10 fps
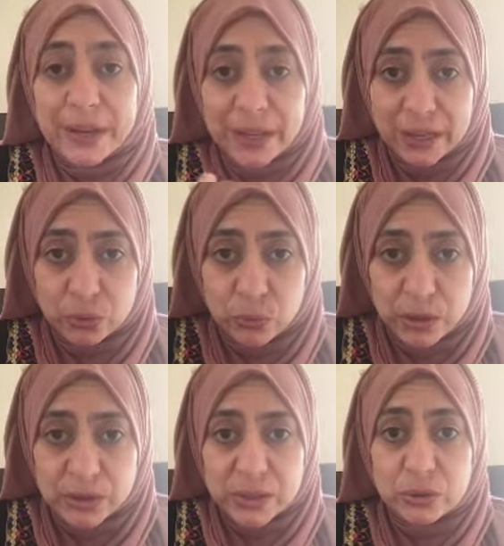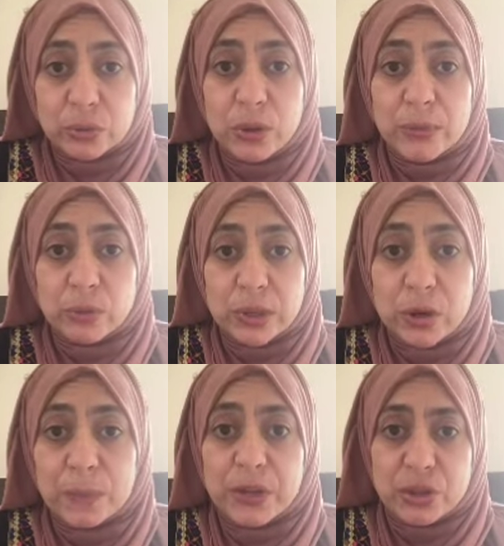كان عنده مرض السرطان والحمد لله
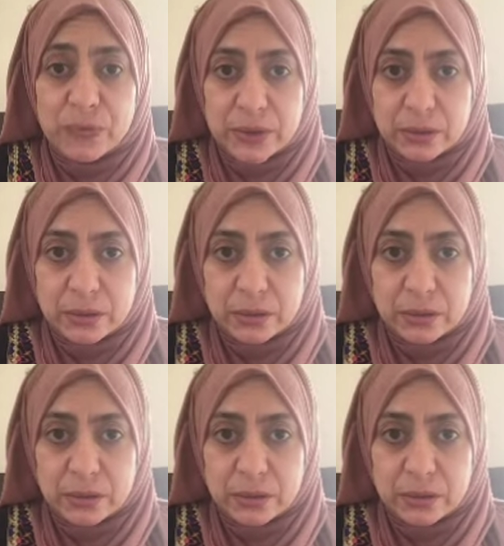ربنا شفاه